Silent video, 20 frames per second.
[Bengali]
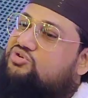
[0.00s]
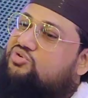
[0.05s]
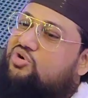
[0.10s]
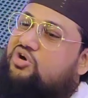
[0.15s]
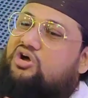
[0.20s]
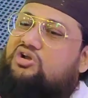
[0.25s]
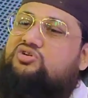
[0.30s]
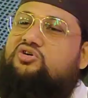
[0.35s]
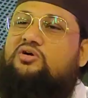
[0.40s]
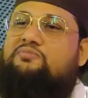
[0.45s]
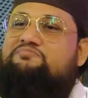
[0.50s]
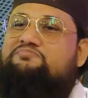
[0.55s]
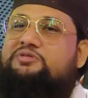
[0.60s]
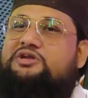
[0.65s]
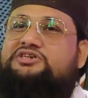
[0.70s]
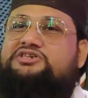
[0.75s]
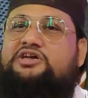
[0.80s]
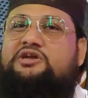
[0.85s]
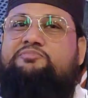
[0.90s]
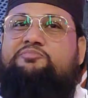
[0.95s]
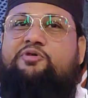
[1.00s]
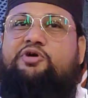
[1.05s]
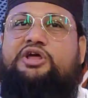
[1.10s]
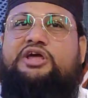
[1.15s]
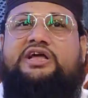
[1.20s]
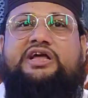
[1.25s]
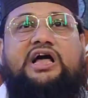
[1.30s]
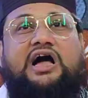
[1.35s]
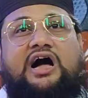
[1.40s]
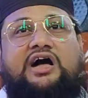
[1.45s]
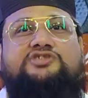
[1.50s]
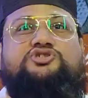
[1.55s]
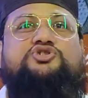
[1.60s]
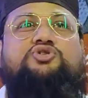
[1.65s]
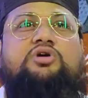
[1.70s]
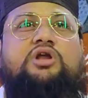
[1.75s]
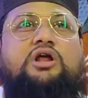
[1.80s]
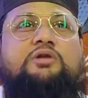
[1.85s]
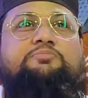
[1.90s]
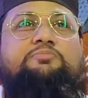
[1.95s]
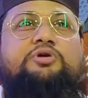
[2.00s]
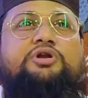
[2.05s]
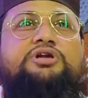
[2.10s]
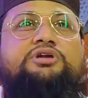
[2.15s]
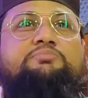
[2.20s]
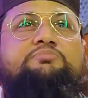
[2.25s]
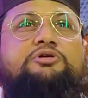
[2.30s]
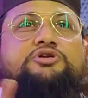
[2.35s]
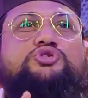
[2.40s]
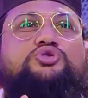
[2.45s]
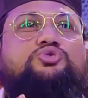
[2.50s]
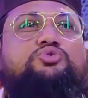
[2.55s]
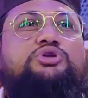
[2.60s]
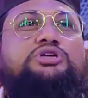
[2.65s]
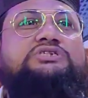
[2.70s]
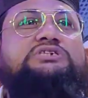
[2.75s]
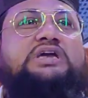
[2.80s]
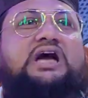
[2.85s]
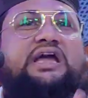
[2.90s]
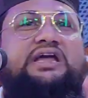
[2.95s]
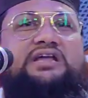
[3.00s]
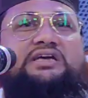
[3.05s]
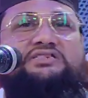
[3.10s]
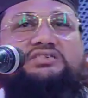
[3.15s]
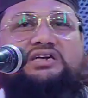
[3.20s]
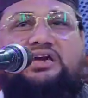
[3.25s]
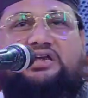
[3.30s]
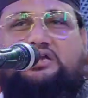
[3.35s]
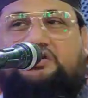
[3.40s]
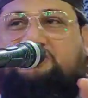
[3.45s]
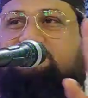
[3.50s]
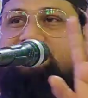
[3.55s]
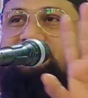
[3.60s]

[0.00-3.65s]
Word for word: ঘর কমপ্লিটের পরে কাজ করার পরে মজদুরি চায় না চায় না